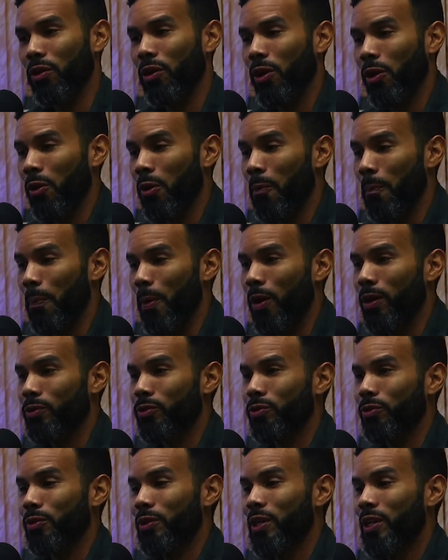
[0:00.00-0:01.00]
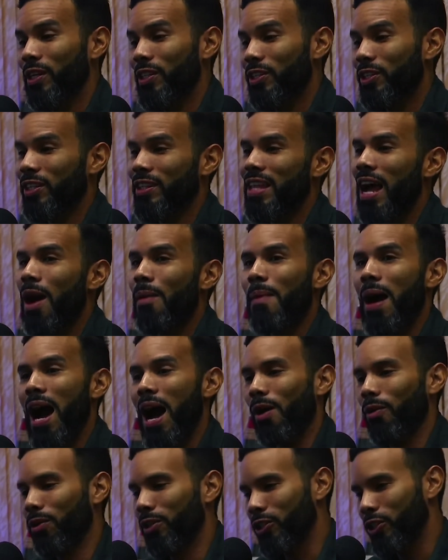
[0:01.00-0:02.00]
Agora eu não posso te dar uma
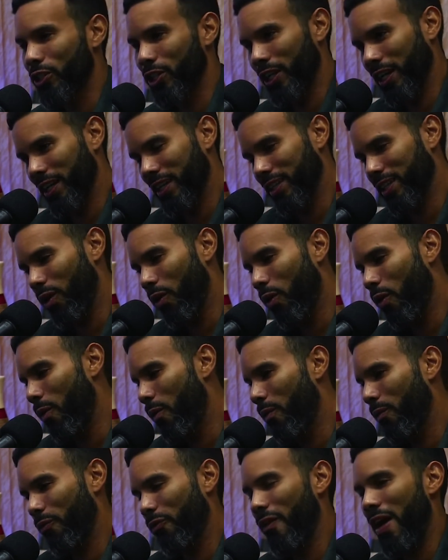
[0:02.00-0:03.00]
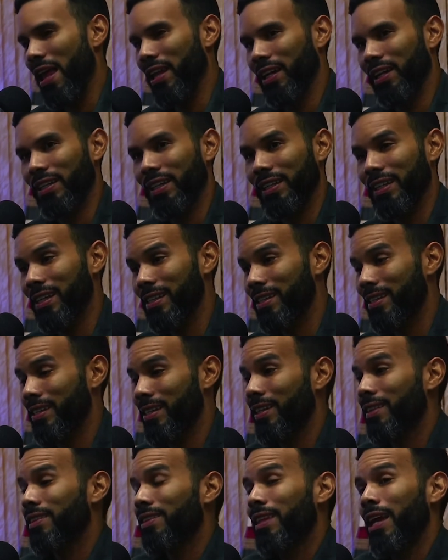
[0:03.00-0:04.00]
aula escrita ou falando aqui
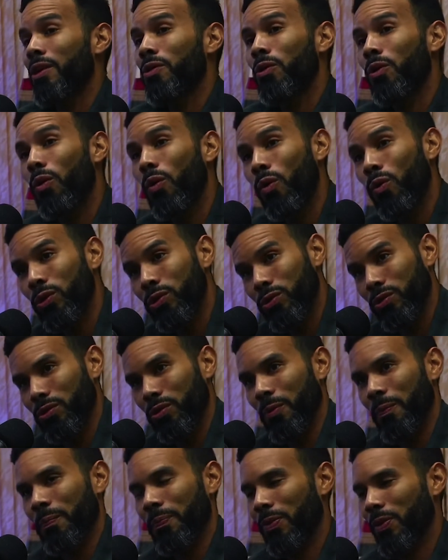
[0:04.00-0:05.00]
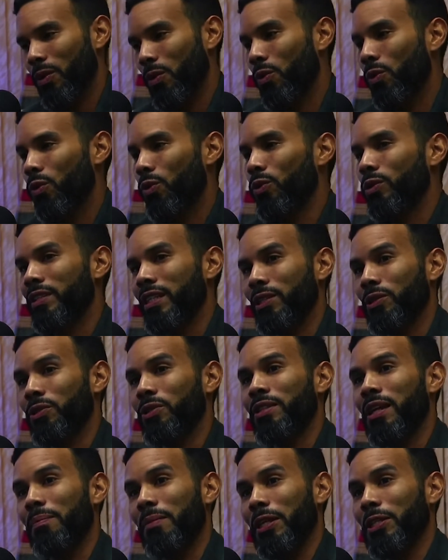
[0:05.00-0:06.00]
se tem o curso. O curso é
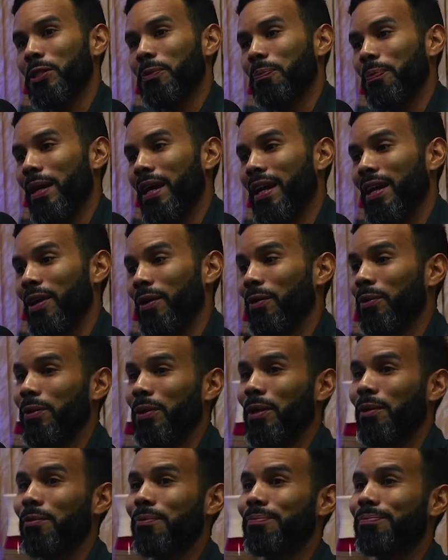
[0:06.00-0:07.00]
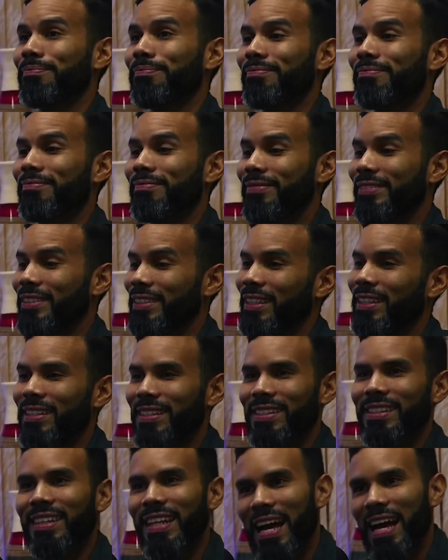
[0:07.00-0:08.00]
justamente para eu não te
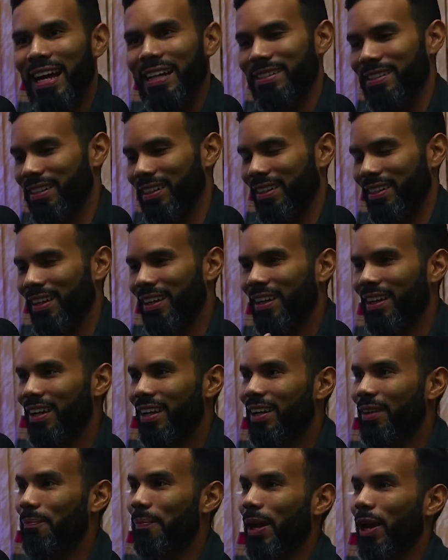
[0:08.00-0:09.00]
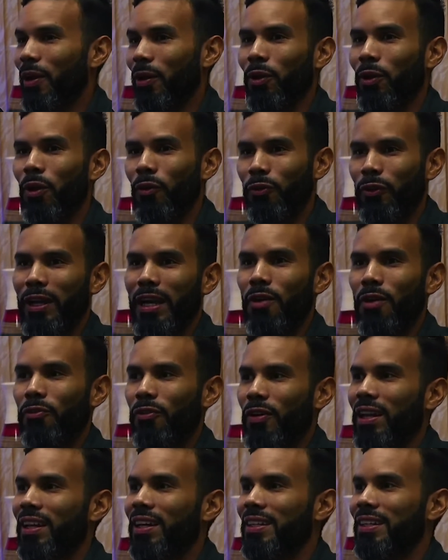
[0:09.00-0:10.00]
ensinar, assim. Você me compra pra eu não ficar né?
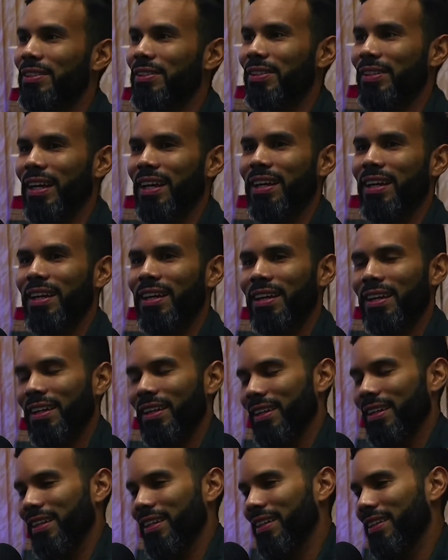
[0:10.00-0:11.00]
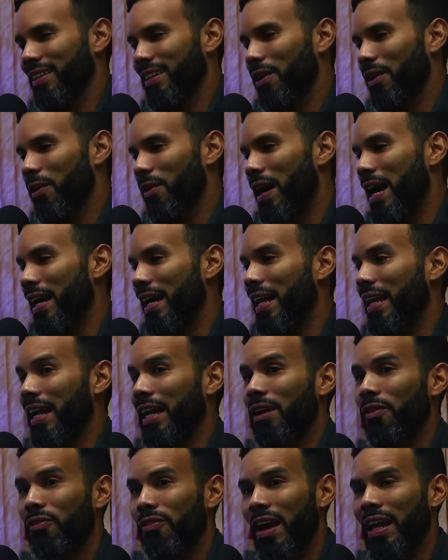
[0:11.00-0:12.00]
falando, né? né? Então a
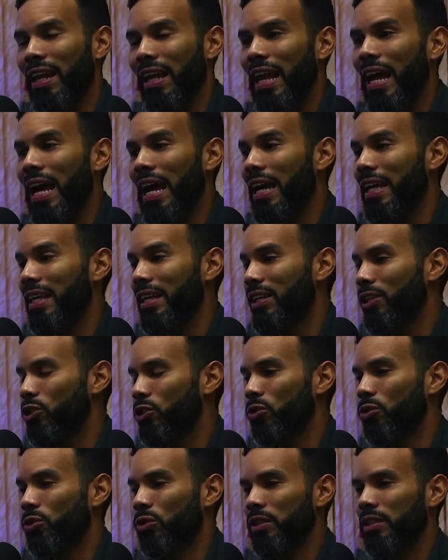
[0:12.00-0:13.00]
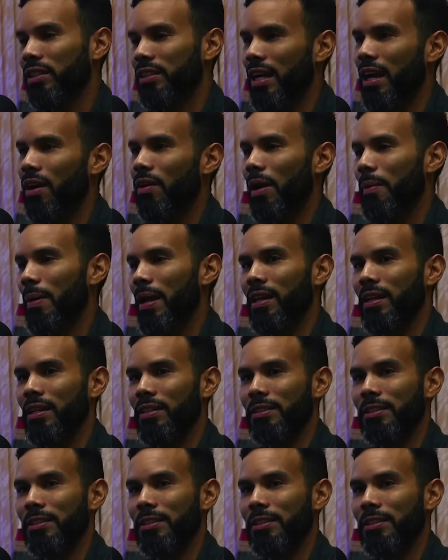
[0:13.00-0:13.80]
galera vai lá e estuda e tal, Porque aí beleza.